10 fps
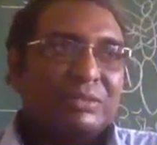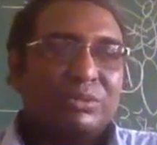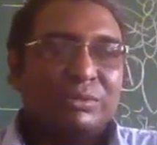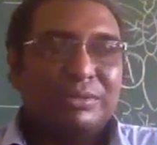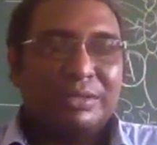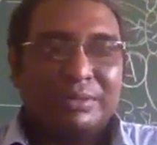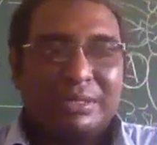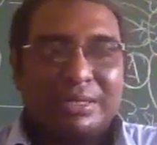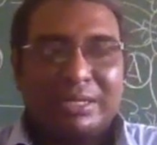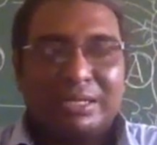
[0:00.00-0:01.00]
సులువుగా
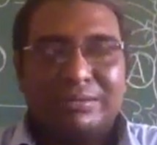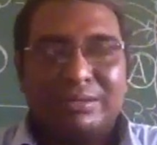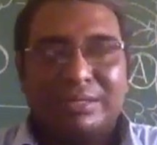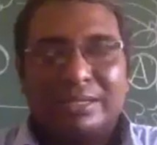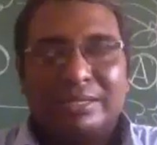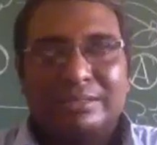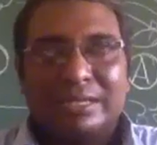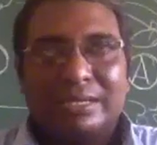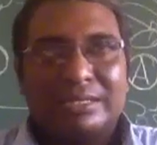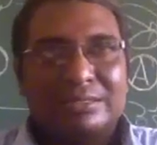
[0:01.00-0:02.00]
ఉన్నట్టుగానే ఉంటుంది కానీ
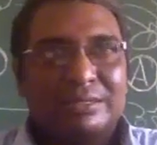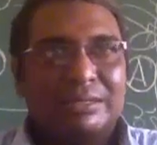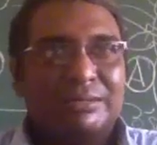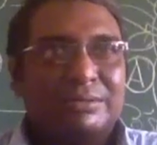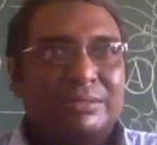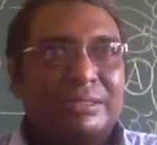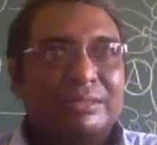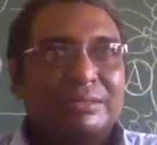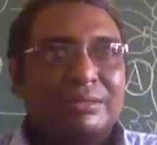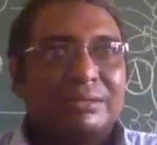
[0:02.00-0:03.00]
చాలా కష్టంగా ఉంటుంది
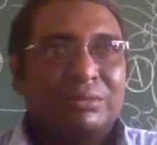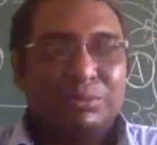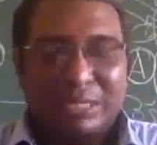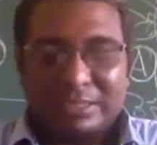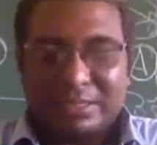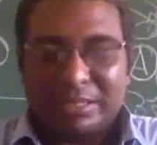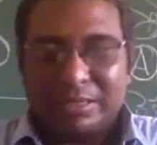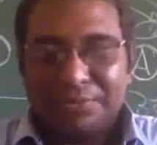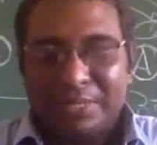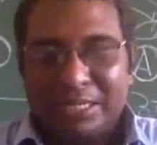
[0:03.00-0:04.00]
నువ్వు
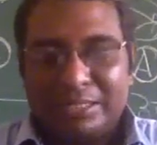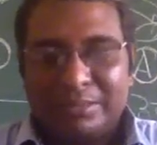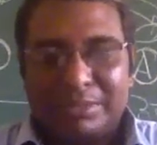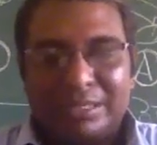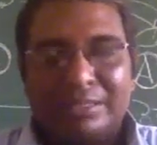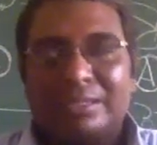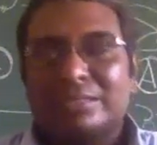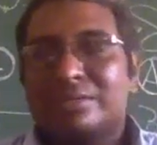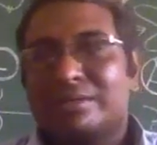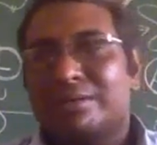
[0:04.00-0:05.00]
కష్టంగా ఫీల్ అయితే మరింత
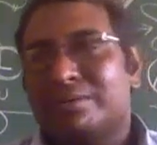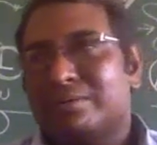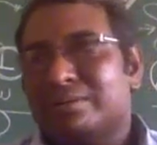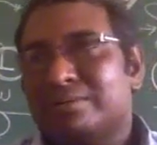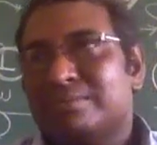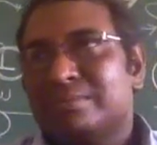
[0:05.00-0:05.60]
కష్టంగా ఉంటుంది